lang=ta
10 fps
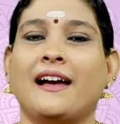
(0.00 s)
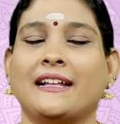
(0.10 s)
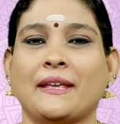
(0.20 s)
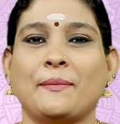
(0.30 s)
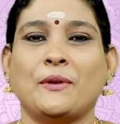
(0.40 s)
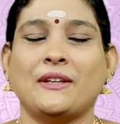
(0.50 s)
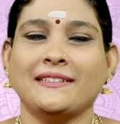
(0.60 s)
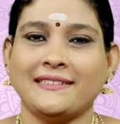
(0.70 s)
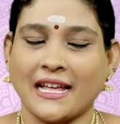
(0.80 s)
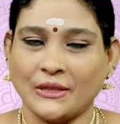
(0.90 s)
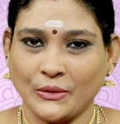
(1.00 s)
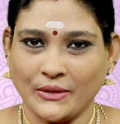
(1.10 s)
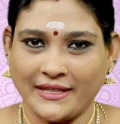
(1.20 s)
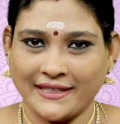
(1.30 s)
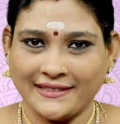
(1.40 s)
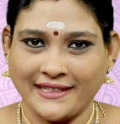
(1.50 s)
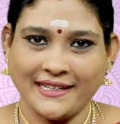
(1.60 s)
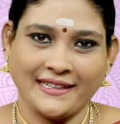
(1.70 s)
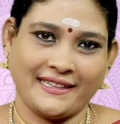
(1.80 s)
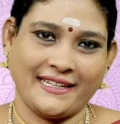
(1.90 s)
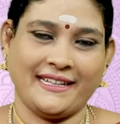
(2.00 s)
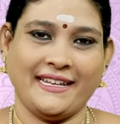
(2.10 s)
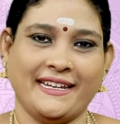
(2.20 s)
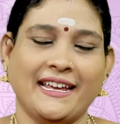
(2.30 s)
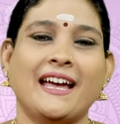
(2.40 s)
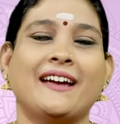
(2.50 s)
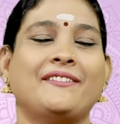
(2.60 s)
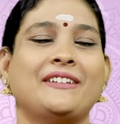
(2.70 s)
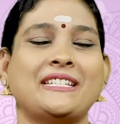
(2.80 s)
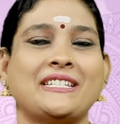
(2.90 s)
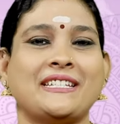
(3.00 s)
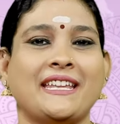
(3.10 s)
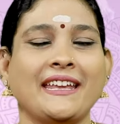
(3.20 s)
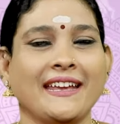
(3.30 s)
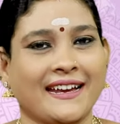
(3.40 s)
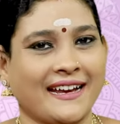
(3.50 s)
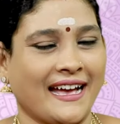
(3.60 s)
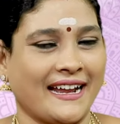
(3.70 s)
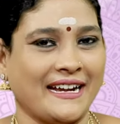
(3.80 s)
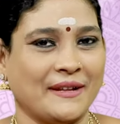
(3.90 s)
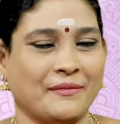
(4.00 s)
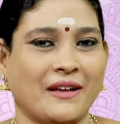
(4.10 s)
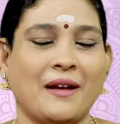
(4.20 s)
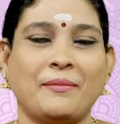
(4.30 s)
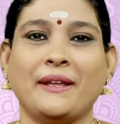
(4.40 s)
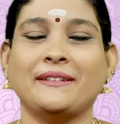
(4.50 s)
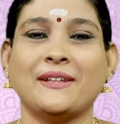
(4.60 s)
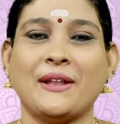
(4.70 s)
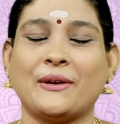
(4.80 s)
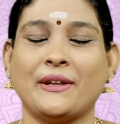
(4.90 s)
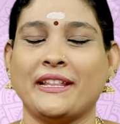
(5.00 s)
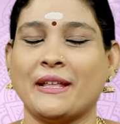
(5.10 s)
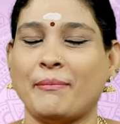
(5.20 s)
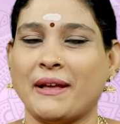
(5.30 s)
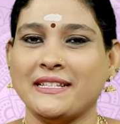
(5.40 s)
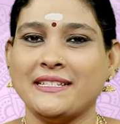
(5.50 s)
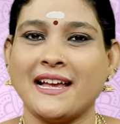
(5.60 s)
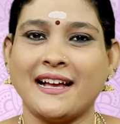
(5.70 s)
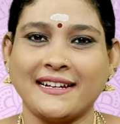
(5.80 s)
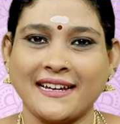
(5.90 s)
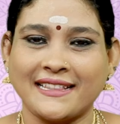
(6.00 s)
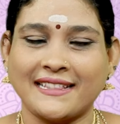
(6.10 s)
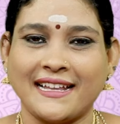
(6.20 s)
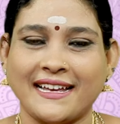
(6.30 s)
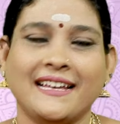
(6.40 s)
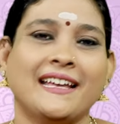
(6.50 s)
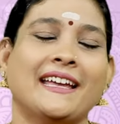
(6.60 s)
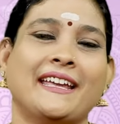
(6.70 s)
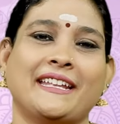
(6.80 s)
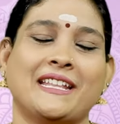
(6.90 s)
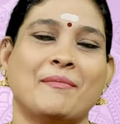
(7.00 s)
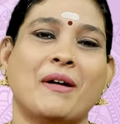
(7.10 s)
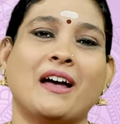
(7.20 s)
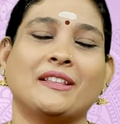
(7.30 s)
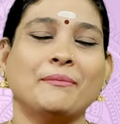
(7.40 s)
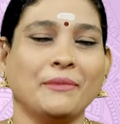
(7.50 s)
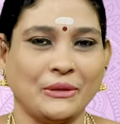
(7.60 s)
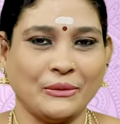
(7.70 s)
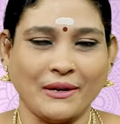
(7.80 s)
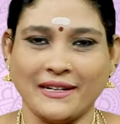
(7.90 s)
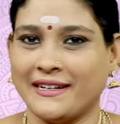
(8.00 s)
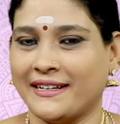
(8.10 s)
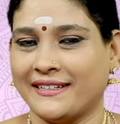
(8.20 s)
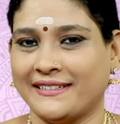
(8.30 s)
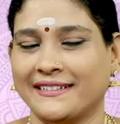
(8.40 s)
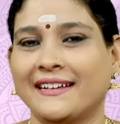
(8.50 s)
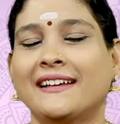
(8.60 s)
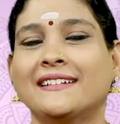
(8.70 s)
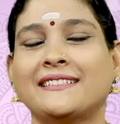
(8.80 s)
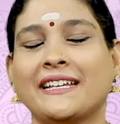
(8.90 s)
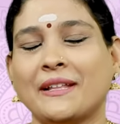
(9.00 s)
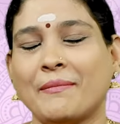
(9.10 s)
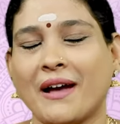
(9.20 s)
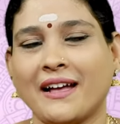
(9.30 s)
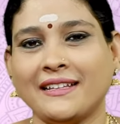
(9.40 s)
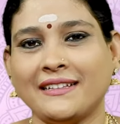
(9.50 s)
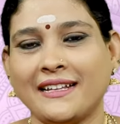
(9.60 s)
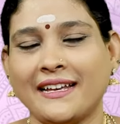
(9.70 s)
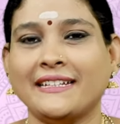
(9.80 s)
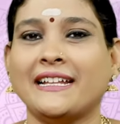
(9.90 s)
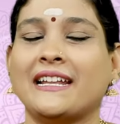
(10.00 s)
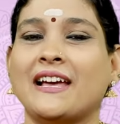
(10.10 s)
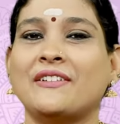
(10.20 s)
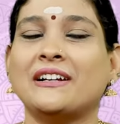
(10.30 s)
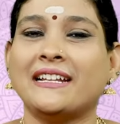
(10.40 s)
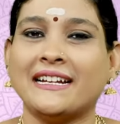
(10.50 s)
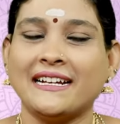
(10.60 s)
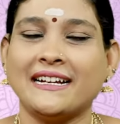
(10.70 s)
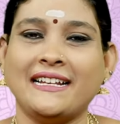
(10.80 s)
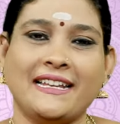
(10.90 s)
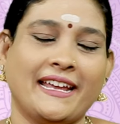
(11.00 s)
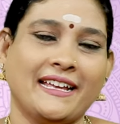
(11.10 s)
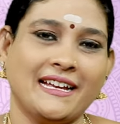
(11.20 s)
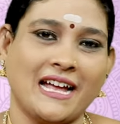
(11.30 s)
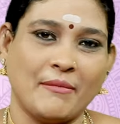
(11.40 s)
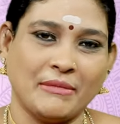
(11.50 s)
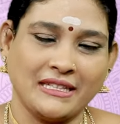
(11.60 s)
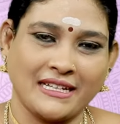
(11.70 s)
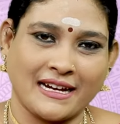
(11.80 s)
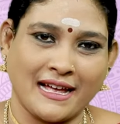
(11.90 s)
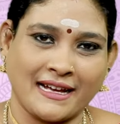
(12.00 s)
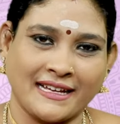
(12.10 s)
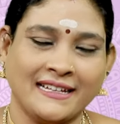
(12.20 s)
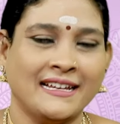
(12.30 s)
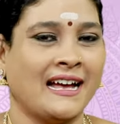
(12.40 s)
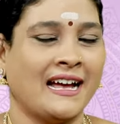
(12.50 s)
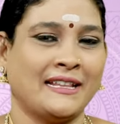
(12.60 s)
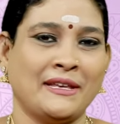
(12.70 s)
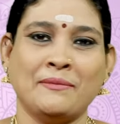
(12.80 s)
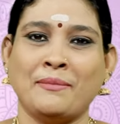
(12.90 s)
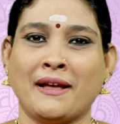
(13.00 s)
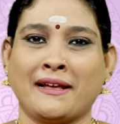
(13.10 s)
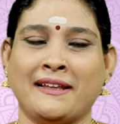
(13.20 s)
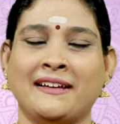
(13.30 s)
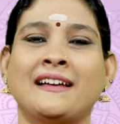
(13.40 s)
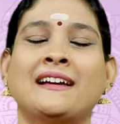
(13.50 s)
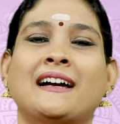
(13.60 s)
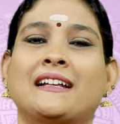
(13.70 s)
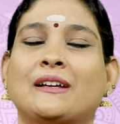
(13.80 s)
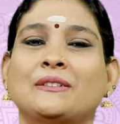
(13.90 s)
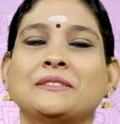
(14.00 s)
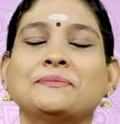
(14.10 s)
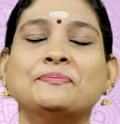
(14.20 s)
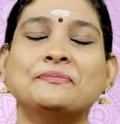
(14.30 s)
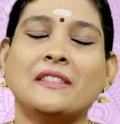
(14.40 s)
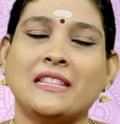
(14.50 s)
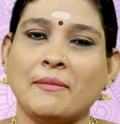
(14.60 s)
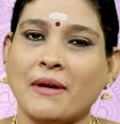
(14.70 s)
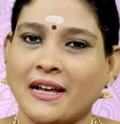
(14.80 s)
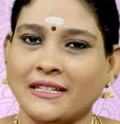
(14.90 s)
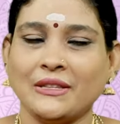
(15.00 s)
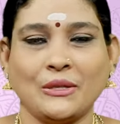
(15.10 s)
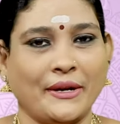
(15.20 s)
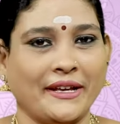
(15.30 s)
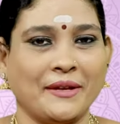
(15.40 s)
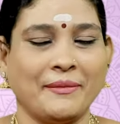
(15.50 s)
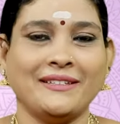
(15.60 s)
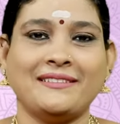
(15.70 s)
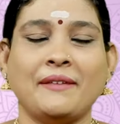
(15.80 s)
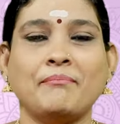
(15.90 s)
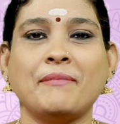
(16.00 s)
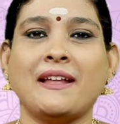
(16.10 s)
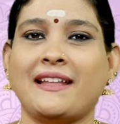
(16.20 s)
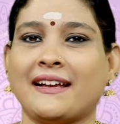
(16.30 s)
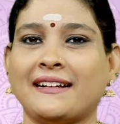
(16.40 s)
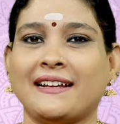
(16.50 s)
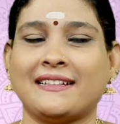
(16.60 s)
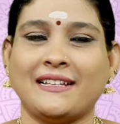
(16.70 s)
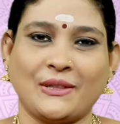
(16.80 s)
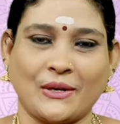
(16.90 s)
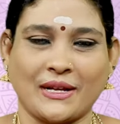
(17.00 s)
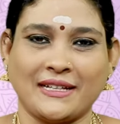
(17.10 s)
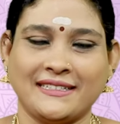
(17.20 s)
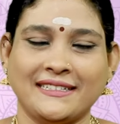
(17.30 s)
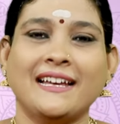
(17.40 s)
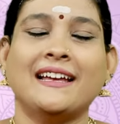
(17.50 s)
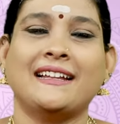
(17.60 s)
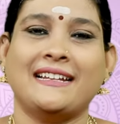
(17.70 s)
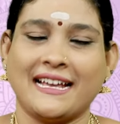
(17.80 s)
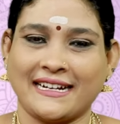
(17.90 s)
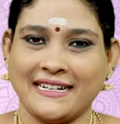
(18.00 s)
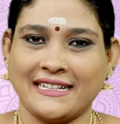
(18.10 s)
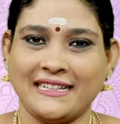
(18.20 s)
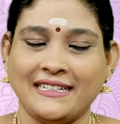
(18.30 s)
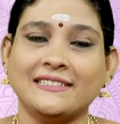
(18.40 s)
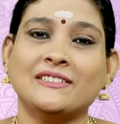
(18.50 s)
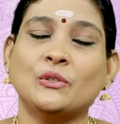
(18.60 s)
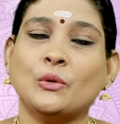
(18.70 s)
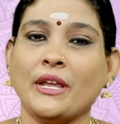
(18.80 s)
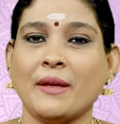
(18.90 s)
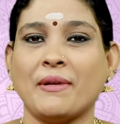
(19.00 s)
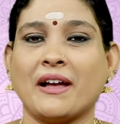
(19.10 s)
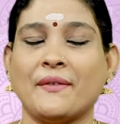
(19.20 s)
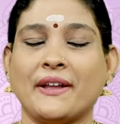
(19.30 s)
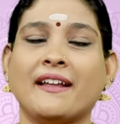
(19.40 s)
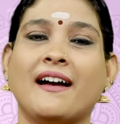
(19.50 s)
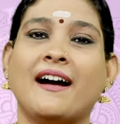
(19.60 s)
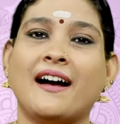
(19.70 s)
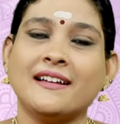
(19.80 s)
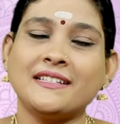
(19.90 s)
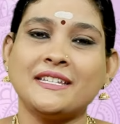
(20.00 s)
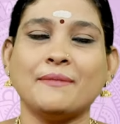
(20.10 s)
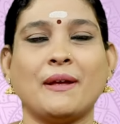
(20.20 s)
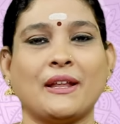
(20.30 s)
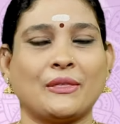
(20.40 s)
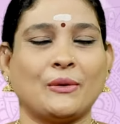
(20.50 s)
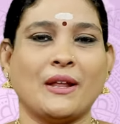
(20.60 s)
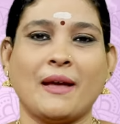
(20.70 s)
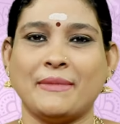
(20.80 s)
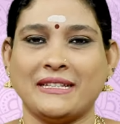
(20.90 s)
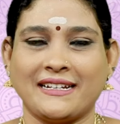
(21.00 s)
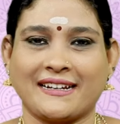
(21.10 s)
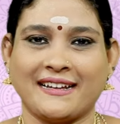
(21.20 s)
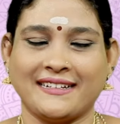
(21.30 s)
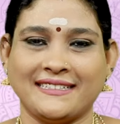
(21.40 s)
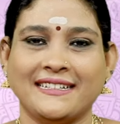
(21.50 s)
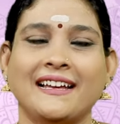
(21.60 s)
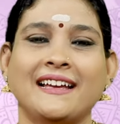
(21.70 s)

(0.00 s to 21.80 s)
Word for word: அதே போல் சதுர்தசி திதி விஷ்டி கரணம் அப்படின்னு சொல்லக்கூடிய இந்த பஞ்ச அங்கத்தில் இந்த மாதம் துவங்குகிறது ஸோ இந்த மாதத்தில் இந்த நவ கிரகங்கள் எங்கெங்கே அமர்ந்திருக்காங்க அதையும் பார்க்கலாம் அதாவது இந்த மாத தொடக்கமே சிம்ம லக்னத்தில் தொடங்குது லக்னத்தில் சூரிய பகவான் ஆட்சி பலத்தோடு அமர்ந்திருக்காரு